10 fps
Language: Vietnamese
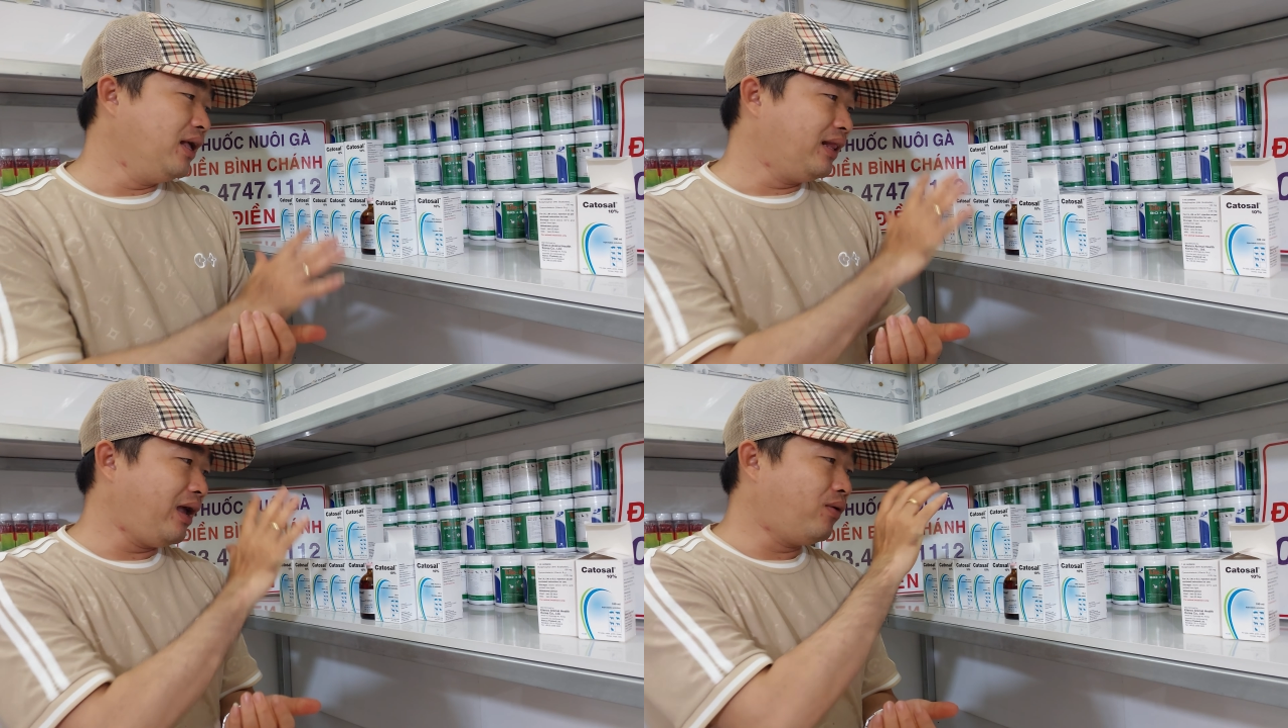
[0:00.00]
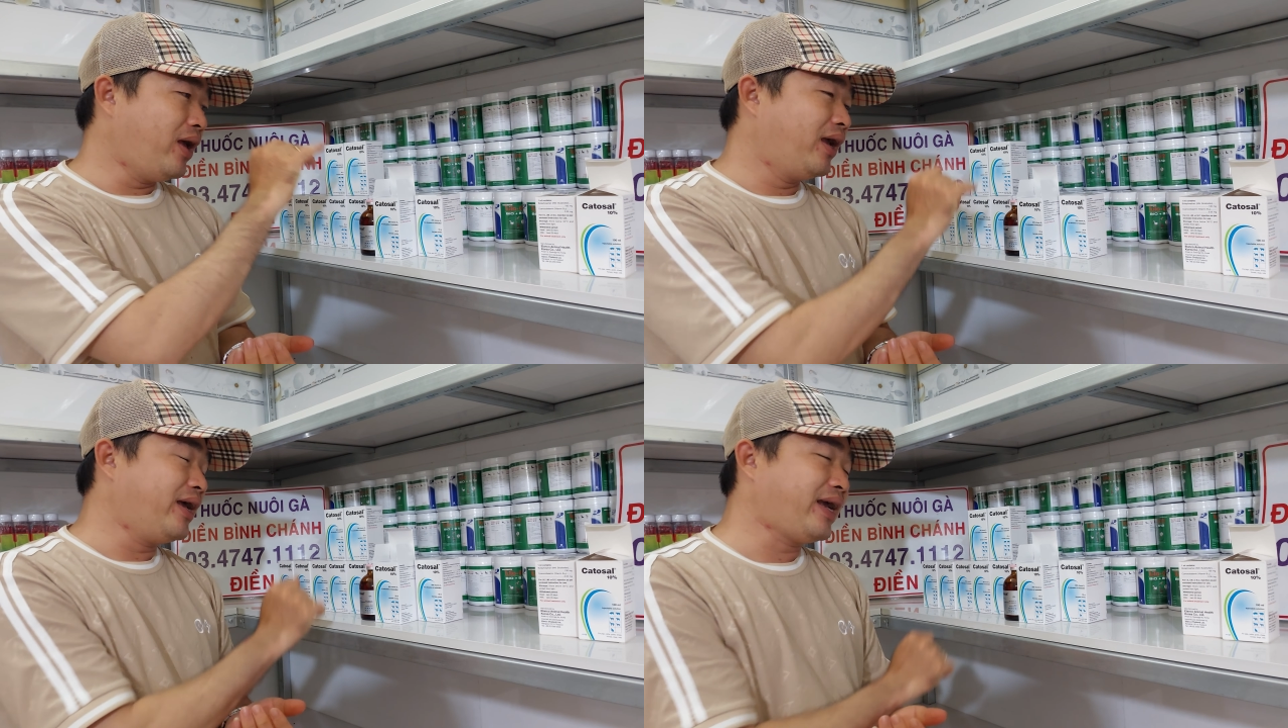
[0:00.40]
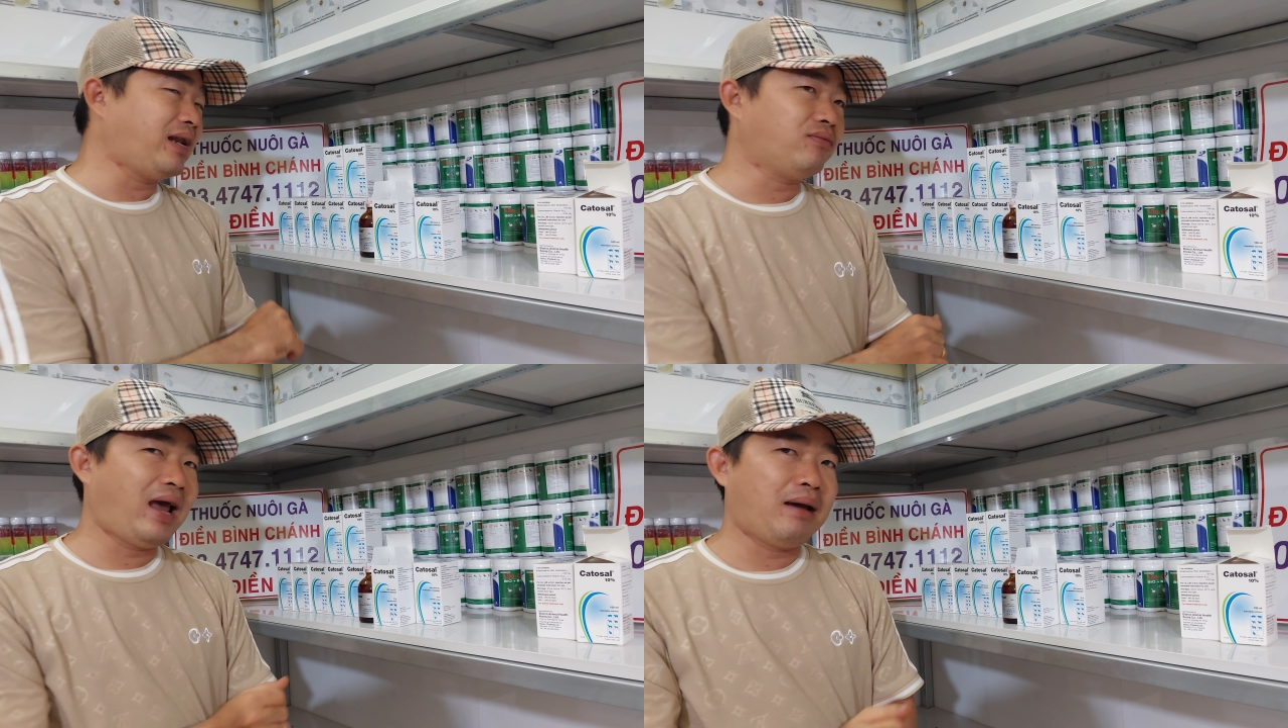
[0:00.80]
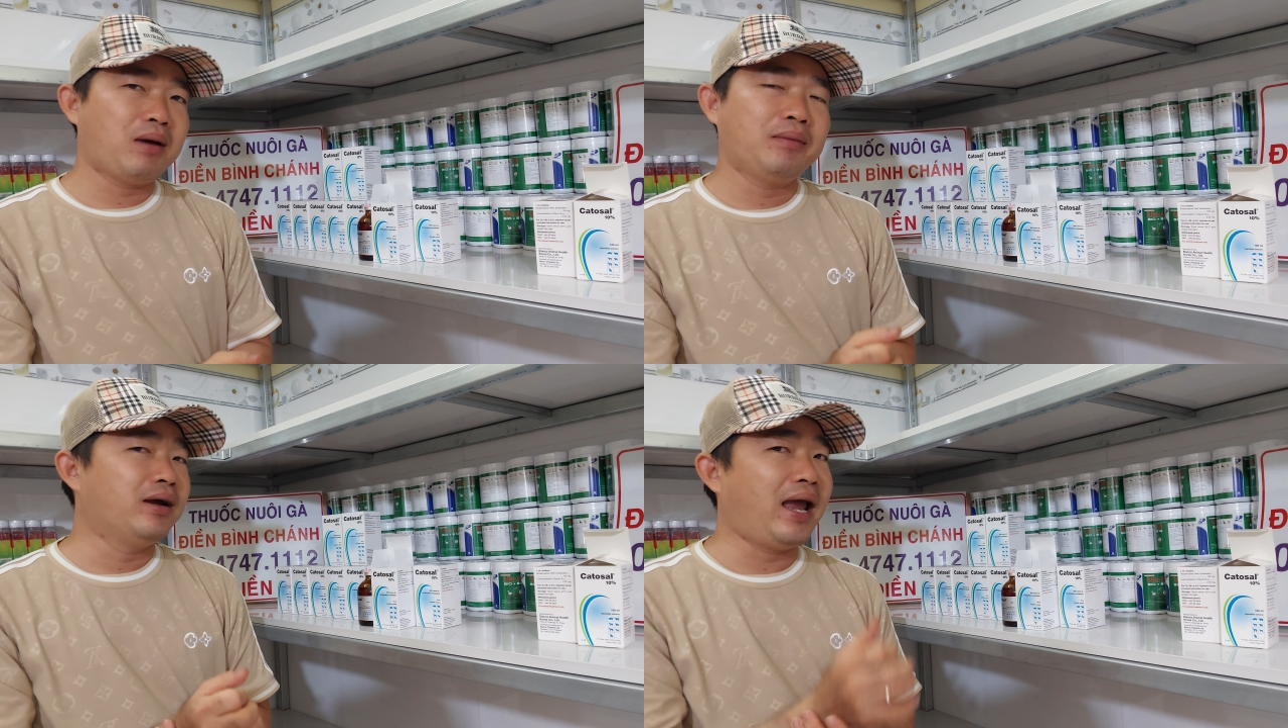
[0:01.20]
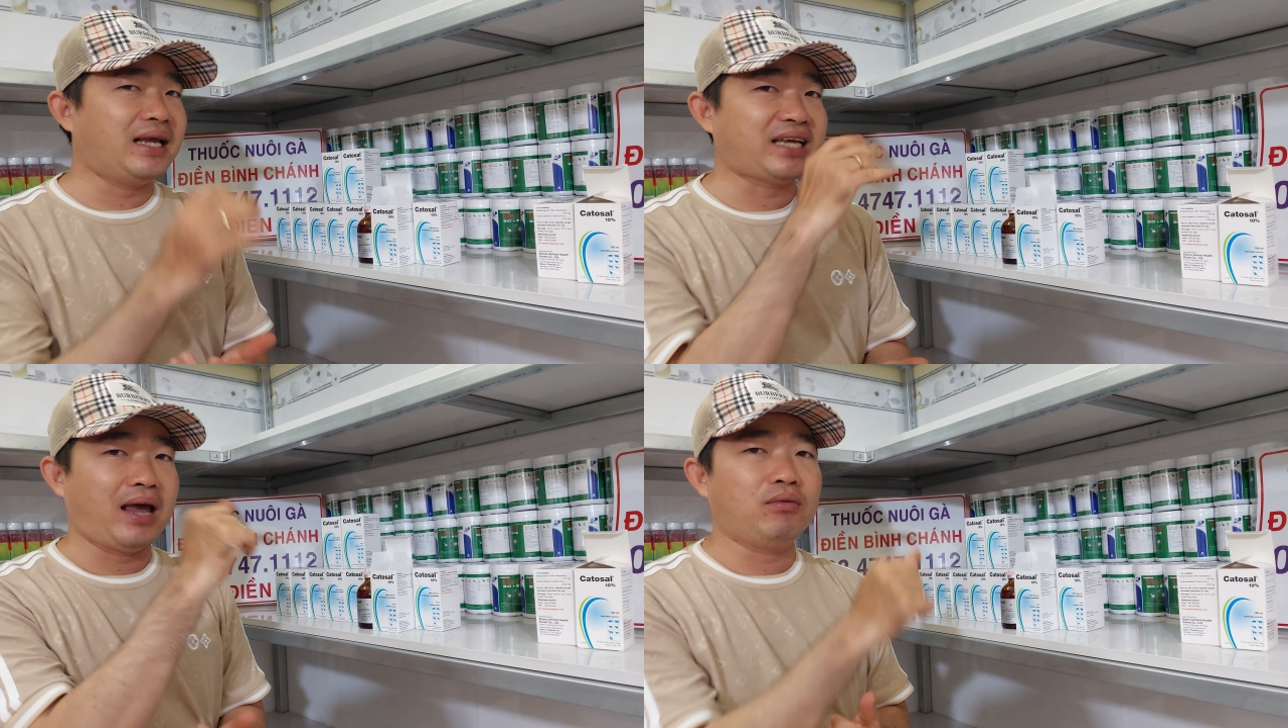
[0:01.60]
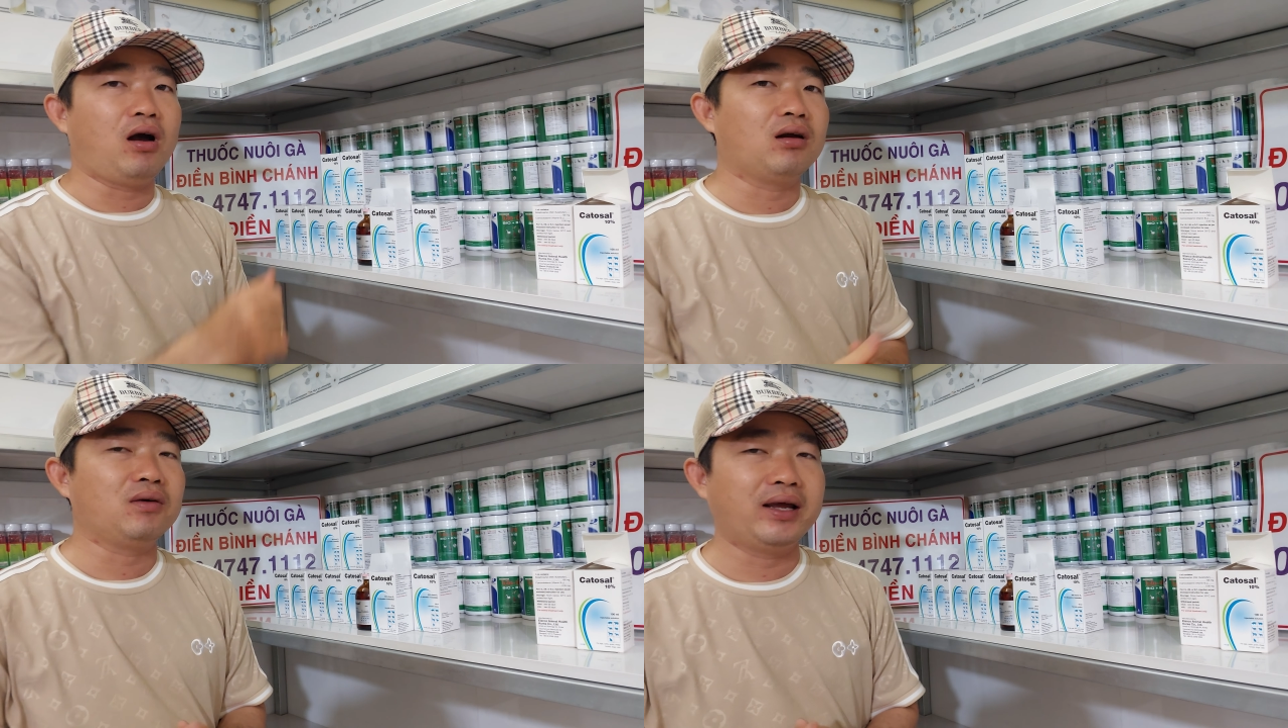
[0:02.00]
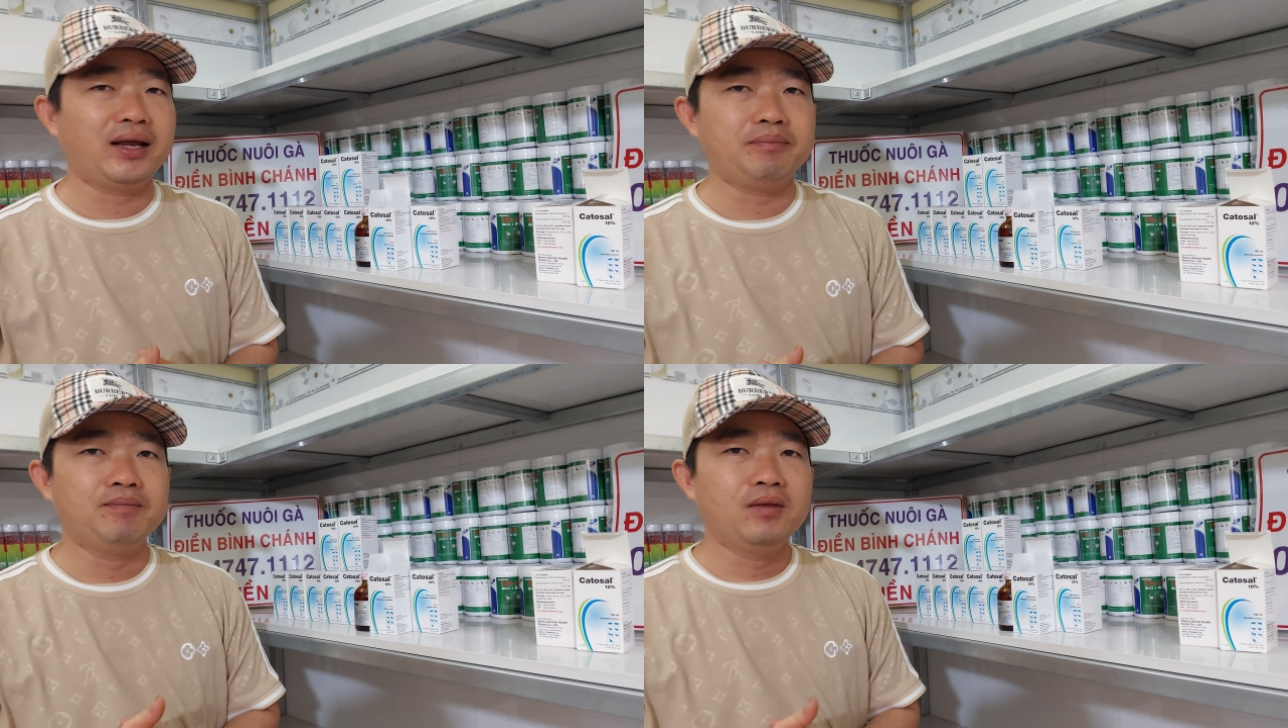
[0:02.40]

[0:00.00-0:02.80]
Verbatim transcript: theo điều cái cách pha b 12 xài cũng ngon đâu nghe anh em